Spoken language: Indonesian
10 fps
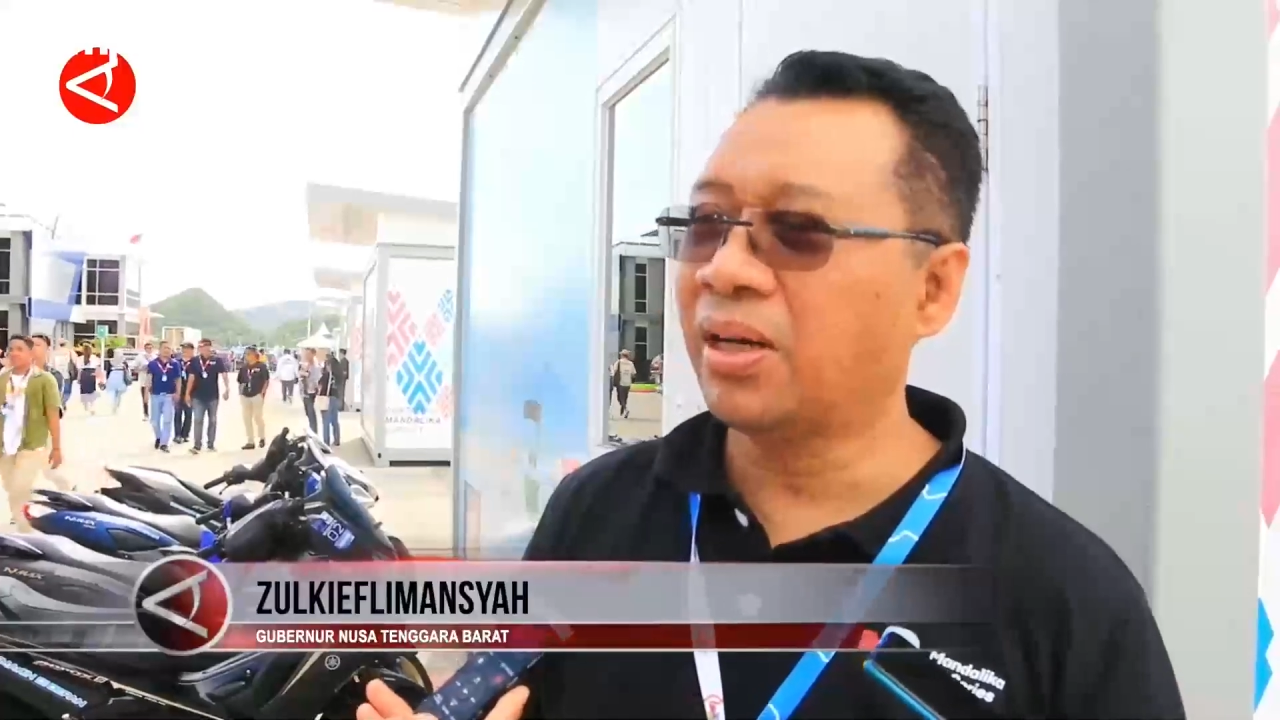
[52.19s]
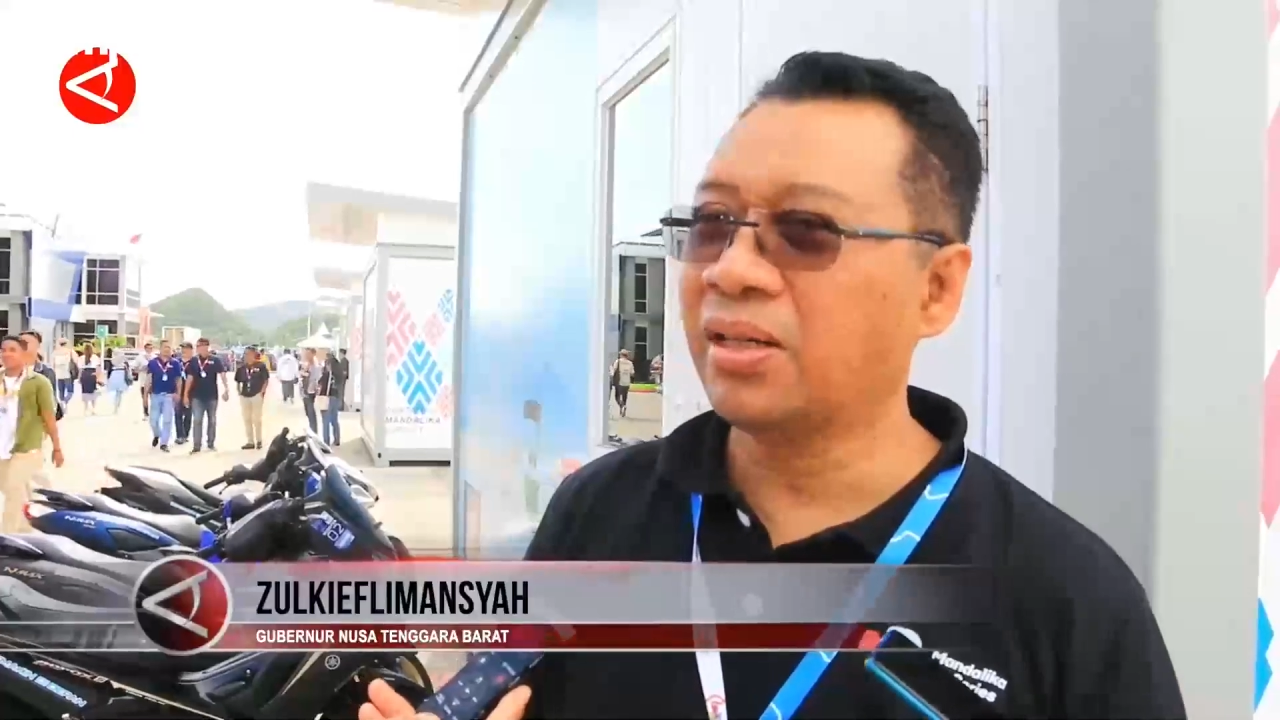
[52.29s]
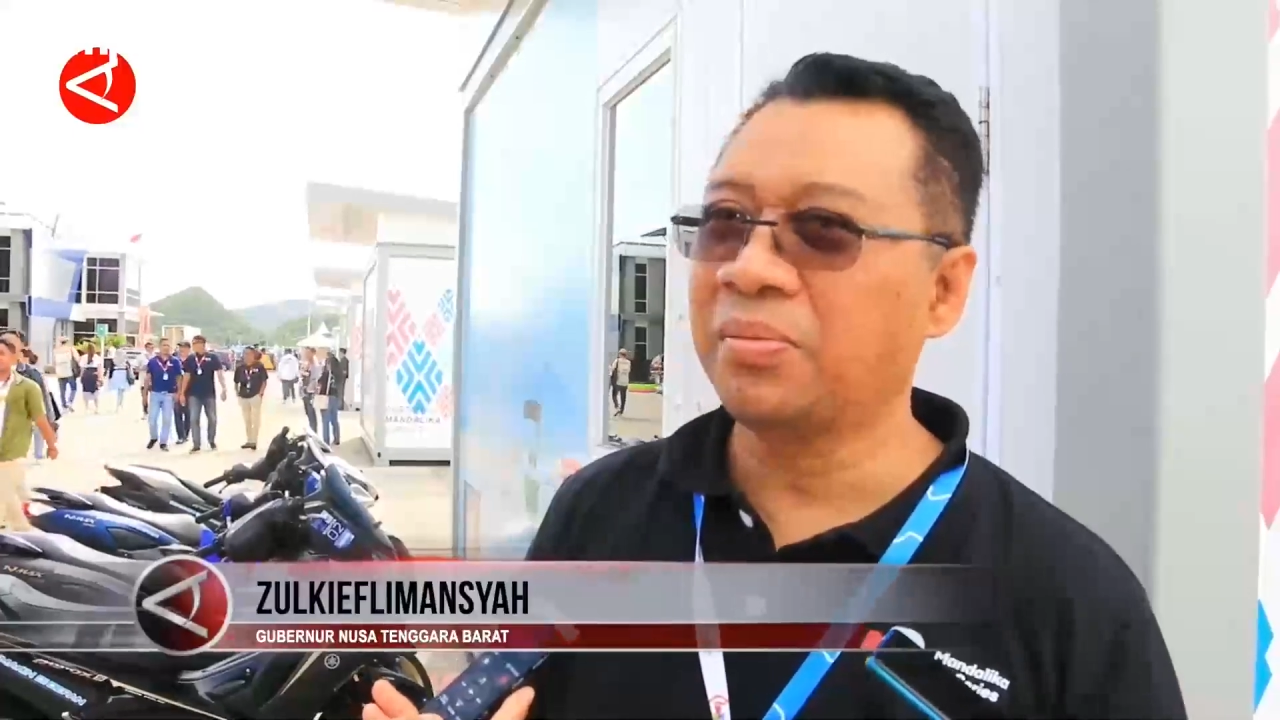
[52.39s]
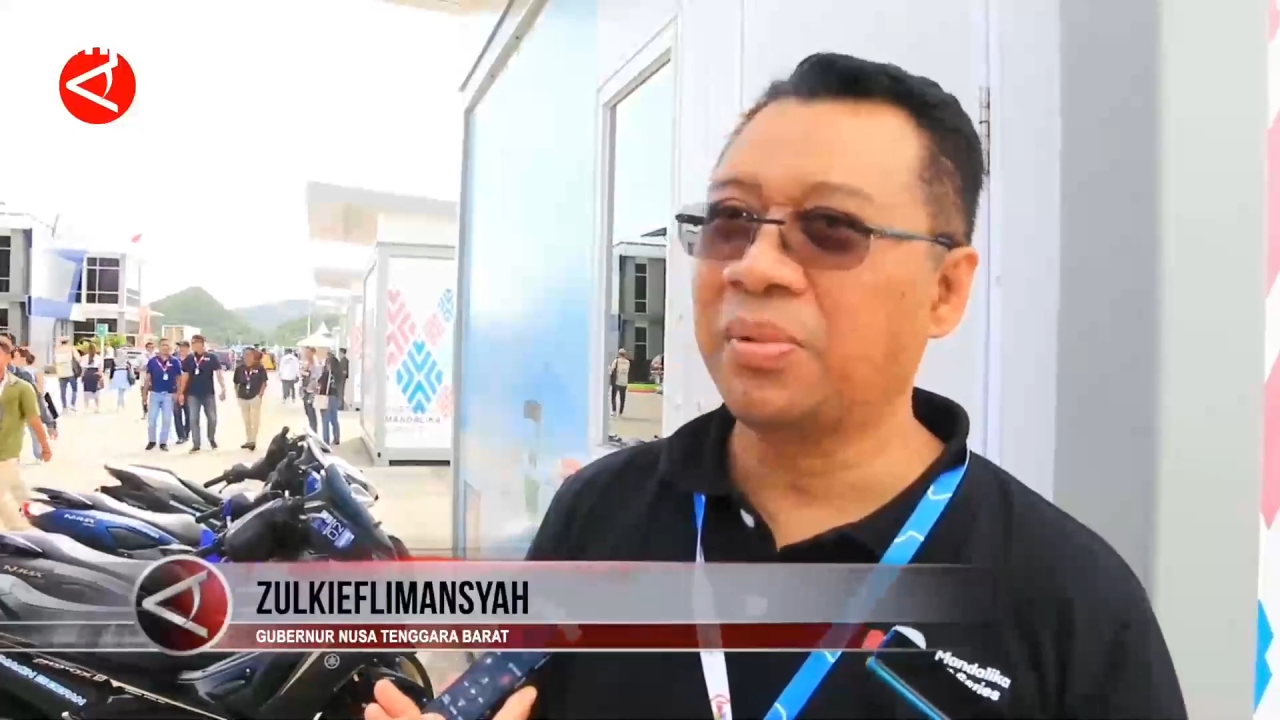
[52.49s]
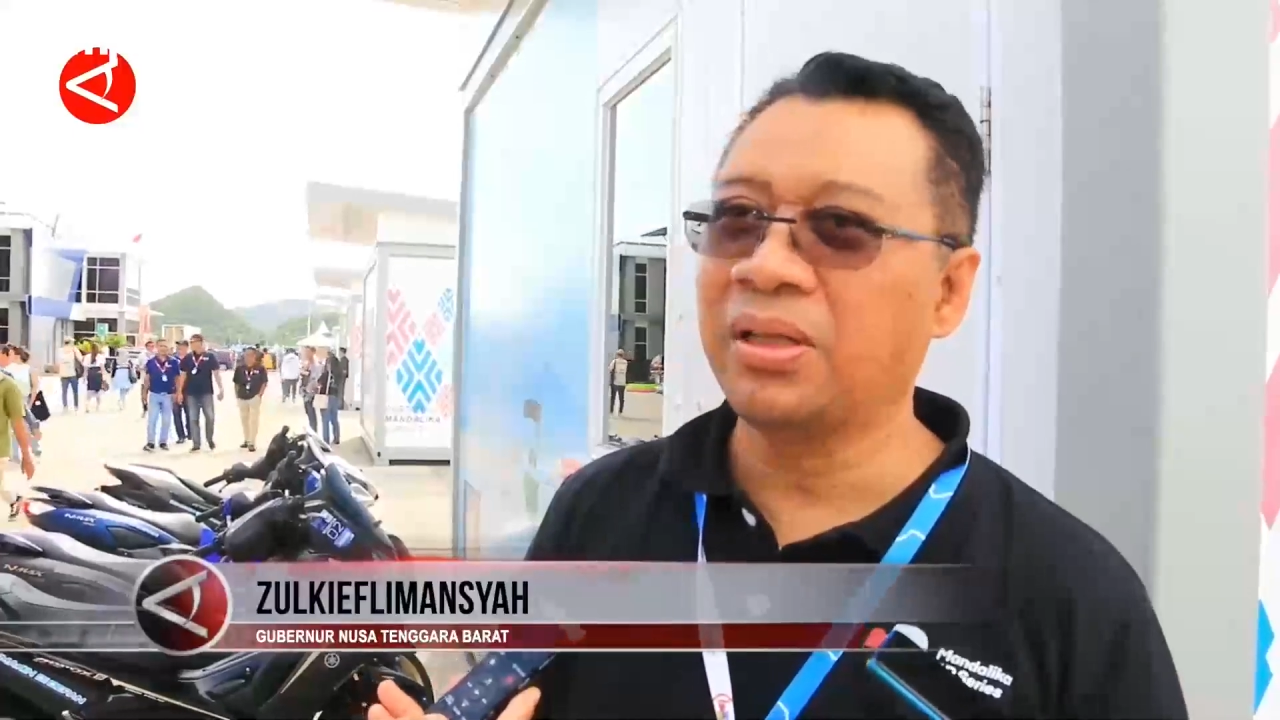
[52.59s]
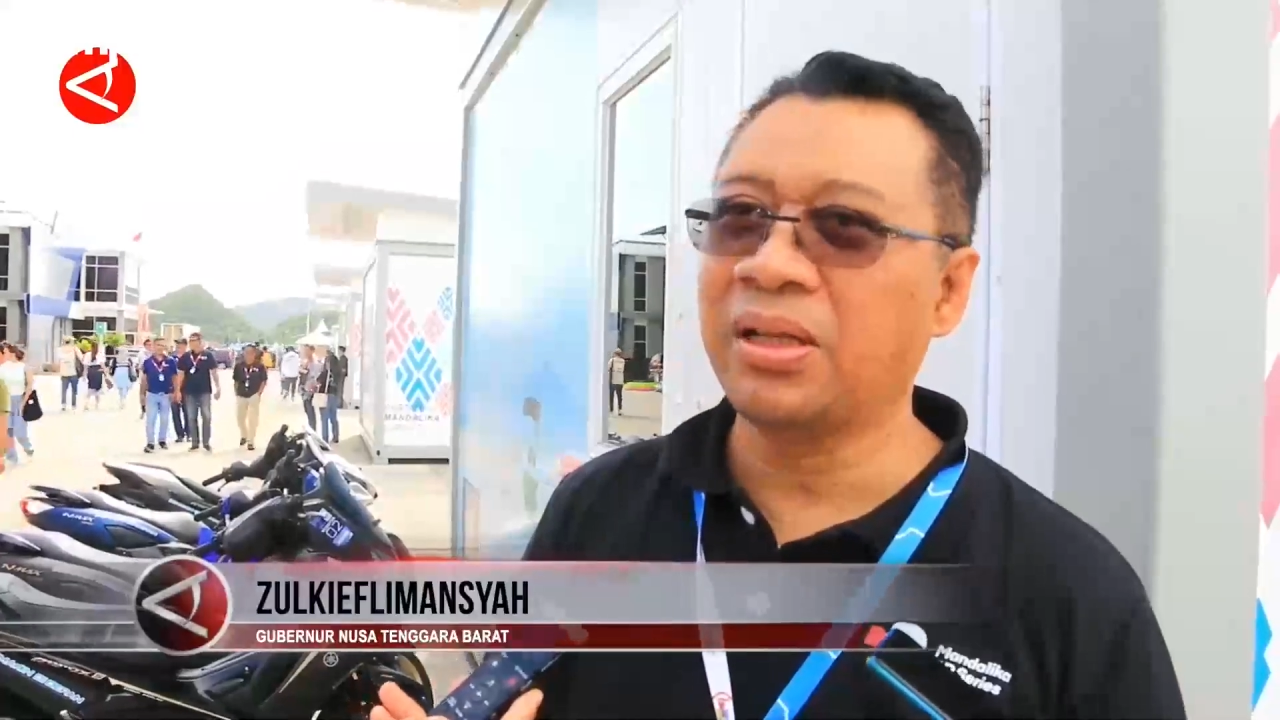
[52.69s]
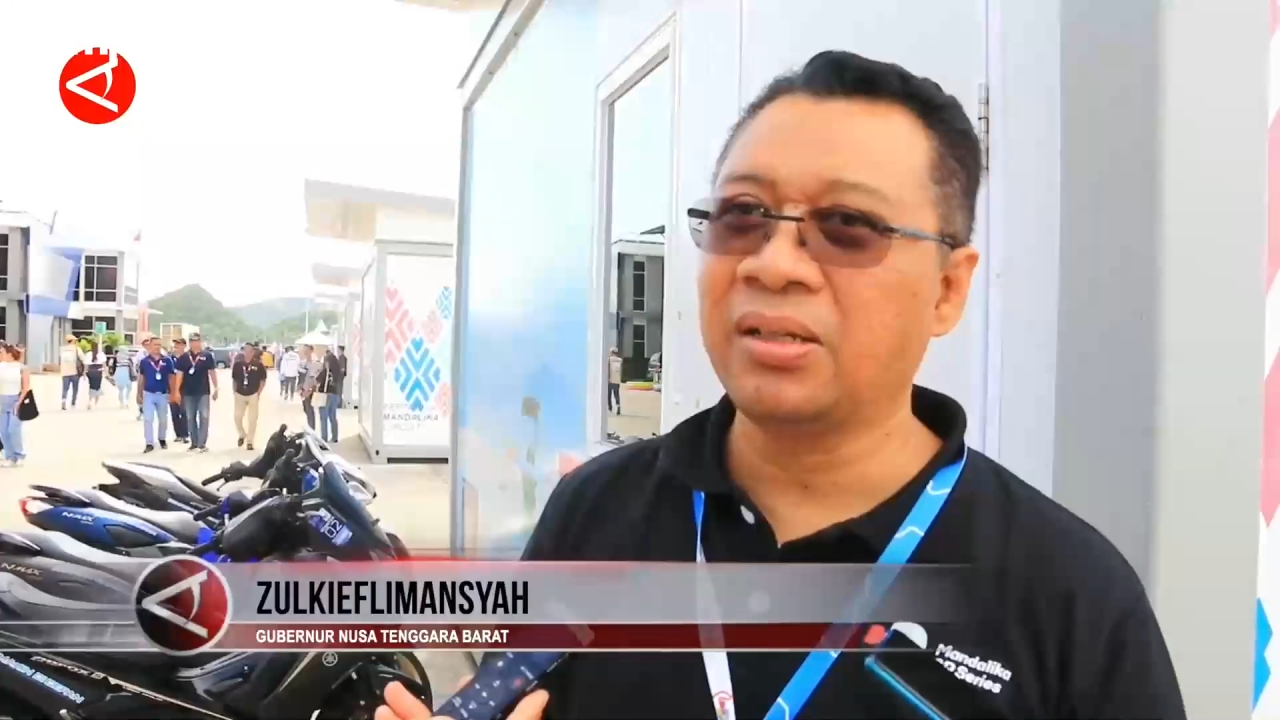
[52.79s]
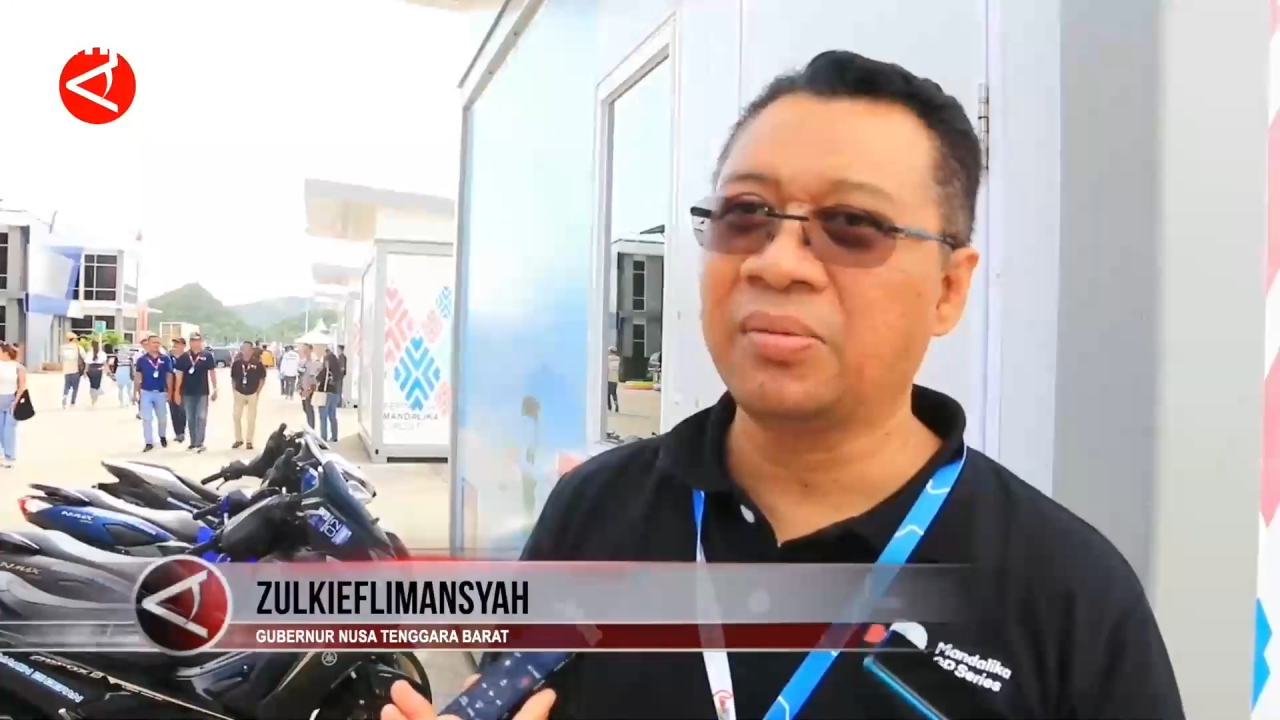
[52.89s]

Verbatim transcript: kesempatan